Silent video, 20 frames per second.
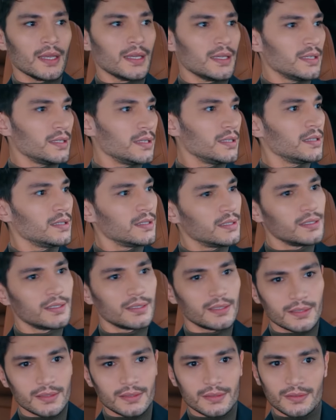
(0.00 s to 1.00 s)

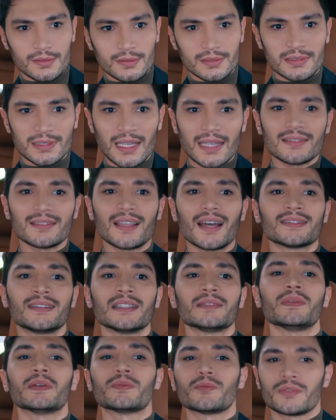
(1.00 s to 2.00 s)
Ee, sen dert
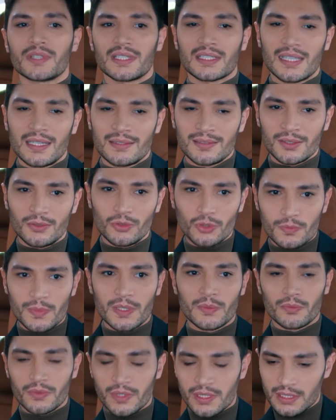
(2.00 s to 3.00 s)
etme bunları kendine.
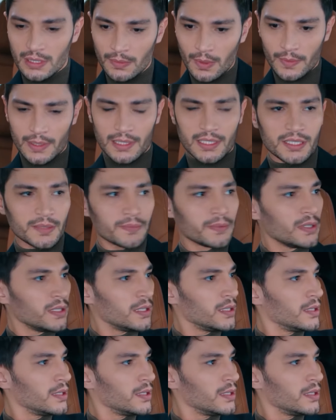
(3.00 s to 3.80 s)
Düşünme bunları. Tamam anneciğim?